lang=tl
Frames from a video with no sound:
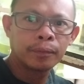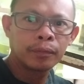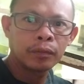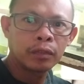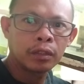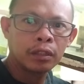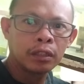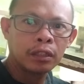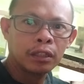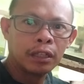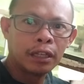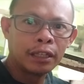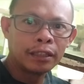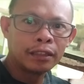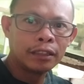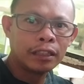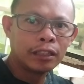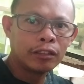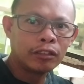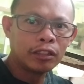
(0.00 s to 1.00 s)
polar
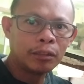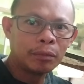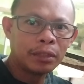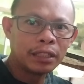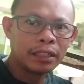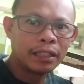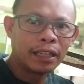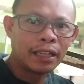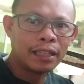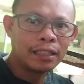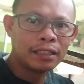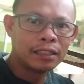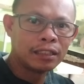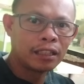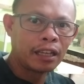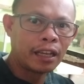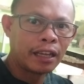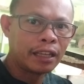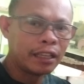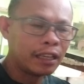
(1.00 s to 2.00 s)
at dito naman
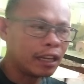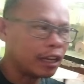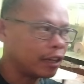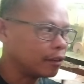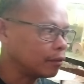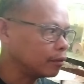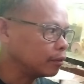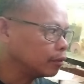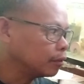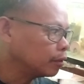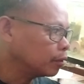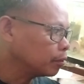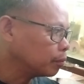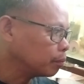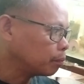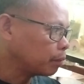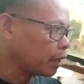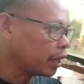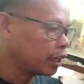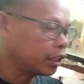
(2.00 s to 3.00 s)
guys ay ang
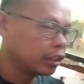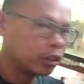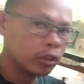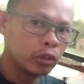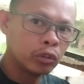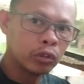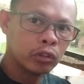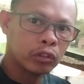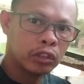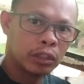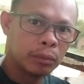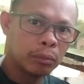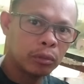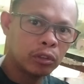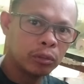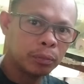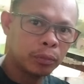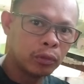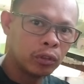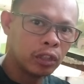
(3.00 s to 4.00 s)
pair 2 ko na
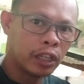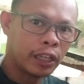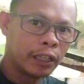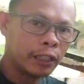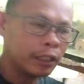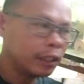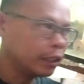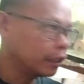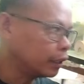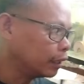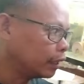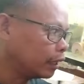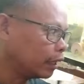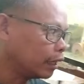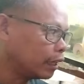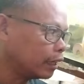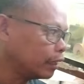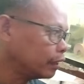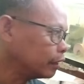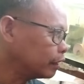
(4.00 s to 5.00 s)
blue polar
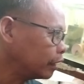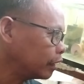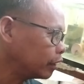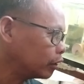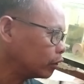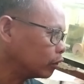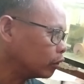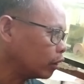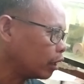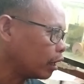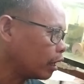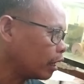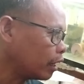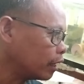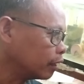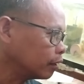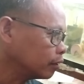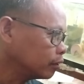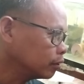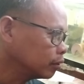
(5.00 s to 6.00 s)
and dito
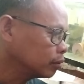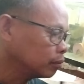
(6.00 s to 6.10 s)
ang